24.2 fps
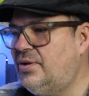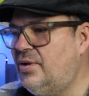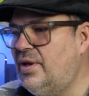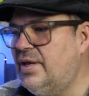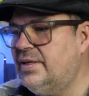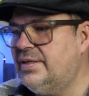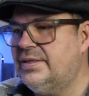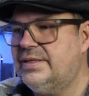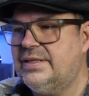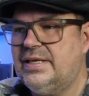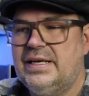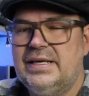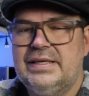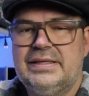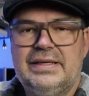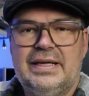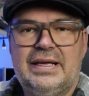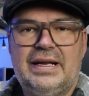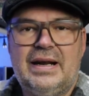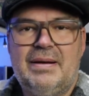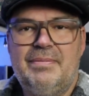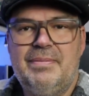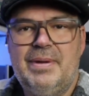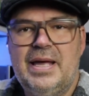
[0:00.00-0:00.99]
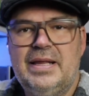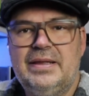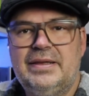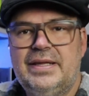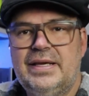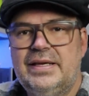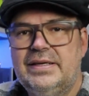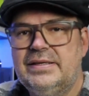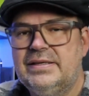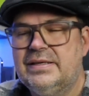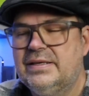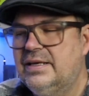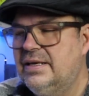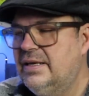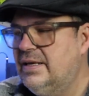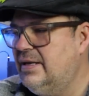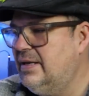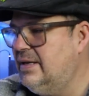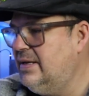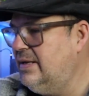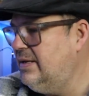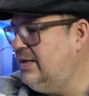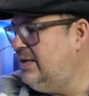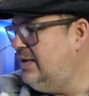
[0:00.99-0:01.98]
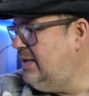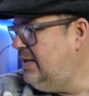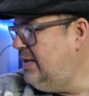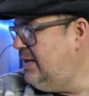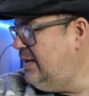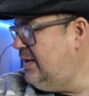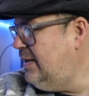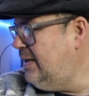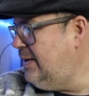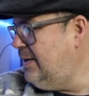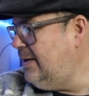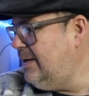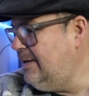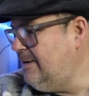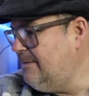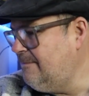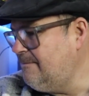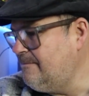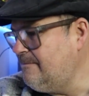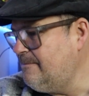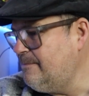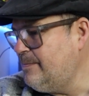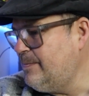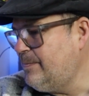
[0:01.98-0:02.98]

todas estas herramientas. Eh,